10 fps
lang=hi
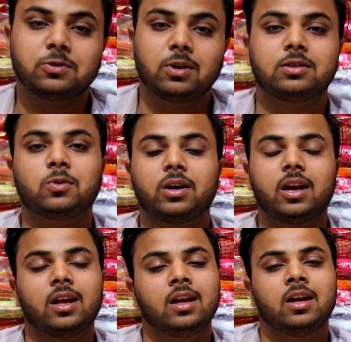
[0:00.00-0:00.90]
स्वस्थ
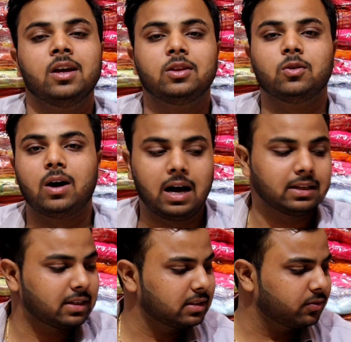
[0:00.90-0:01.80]
होंगे तो
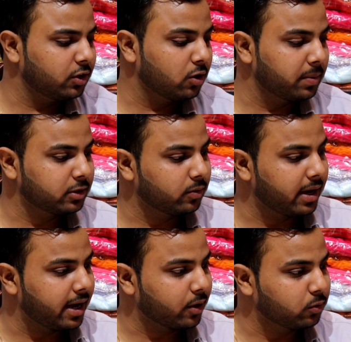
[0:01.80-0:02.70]
आज की इस वीडियो में जो
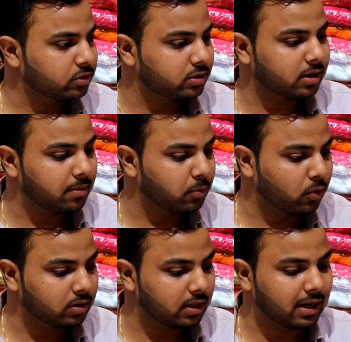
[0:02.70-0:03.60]
है कुछ
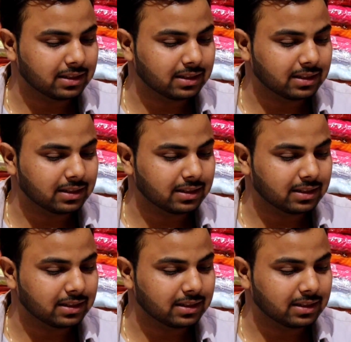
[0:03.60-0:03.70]
बहुत ही